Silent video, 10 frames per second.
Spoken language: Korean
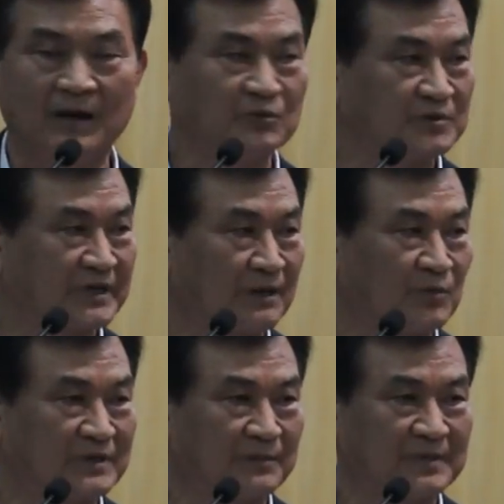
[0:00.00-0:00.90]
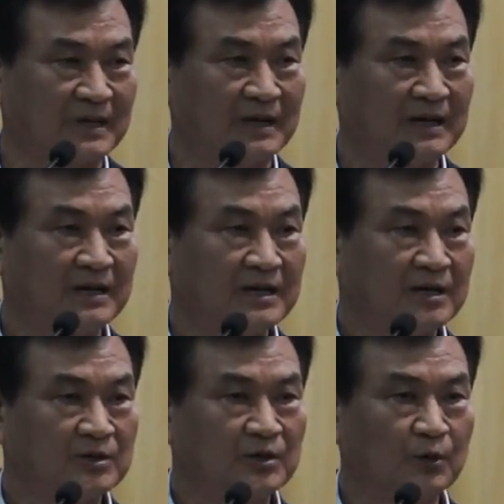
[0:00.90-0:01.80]
아무도 생각 못합니다.
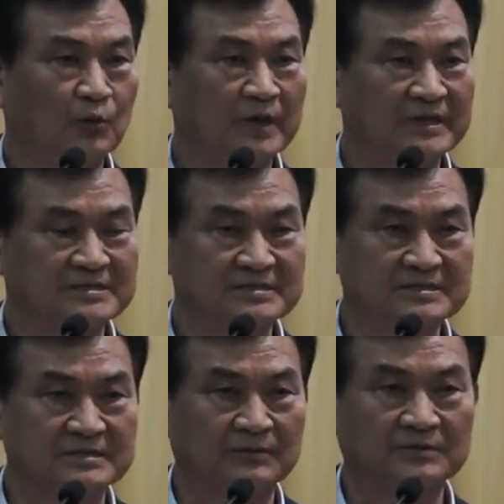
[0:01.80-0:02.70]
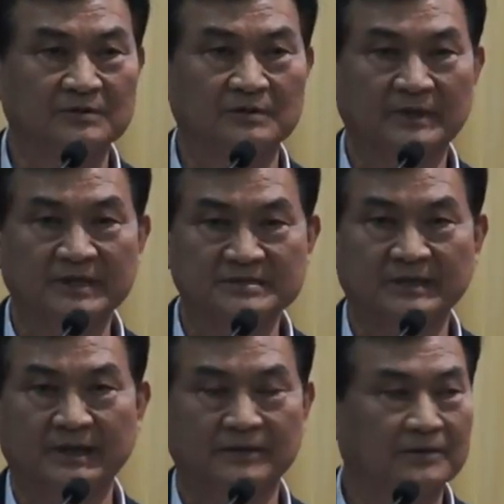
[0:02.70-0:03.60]
여기 오래되신 신자분들
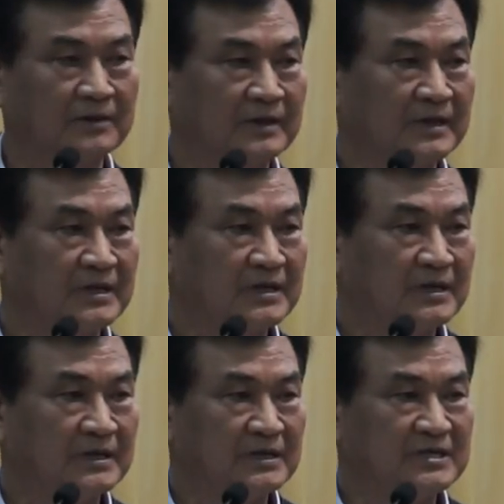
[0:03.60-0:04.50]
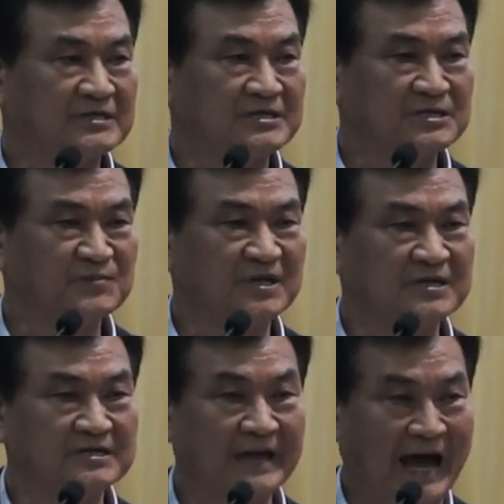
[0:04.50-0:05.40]
계시잖아요.
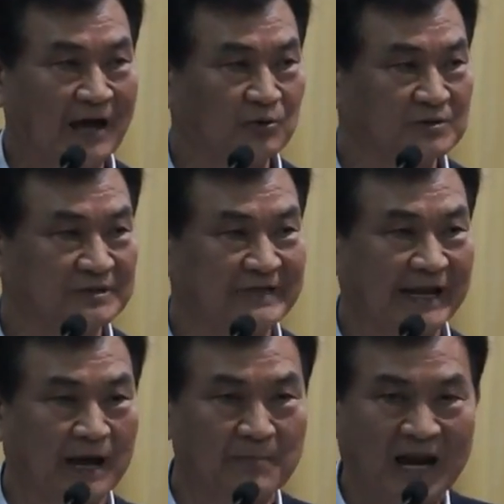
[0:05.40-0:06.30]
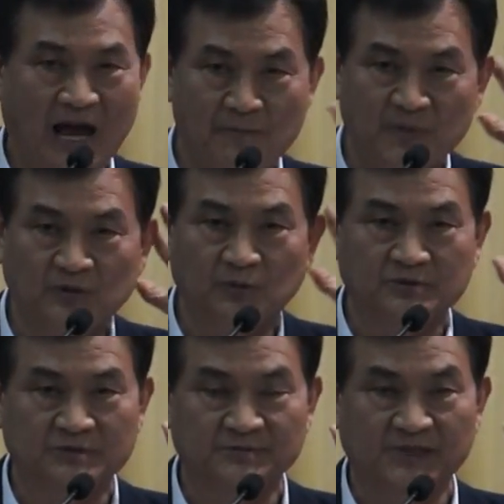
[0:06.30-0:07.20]
2010년 이전에 한원성당이라는 말 한 번도
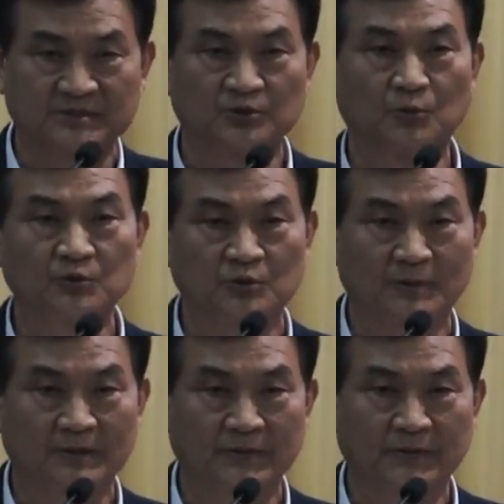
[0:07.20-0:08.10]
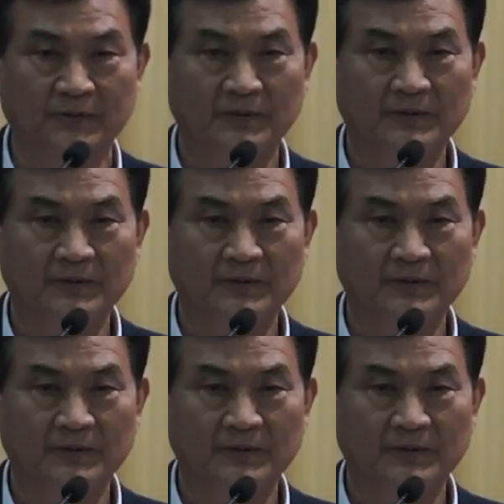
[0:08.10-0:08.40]
못 들었습니다. 저도 못 들어왔고요.